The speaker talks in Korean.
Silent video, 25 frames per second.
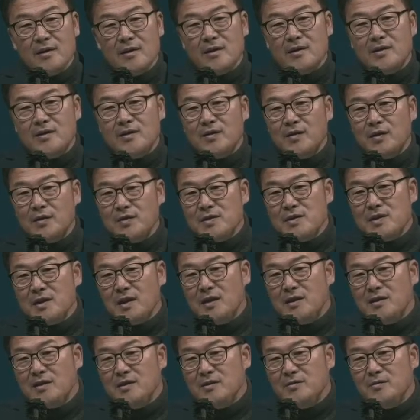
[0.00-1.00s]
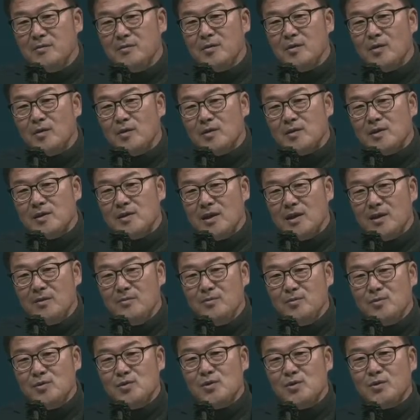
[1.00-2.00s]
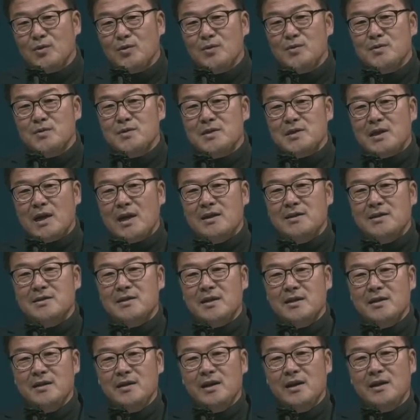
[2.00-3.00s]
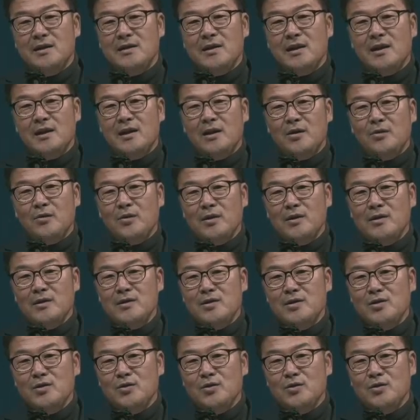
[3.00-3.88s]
그것이 아닌 그냥 무조건 잘 살겠다라고 하는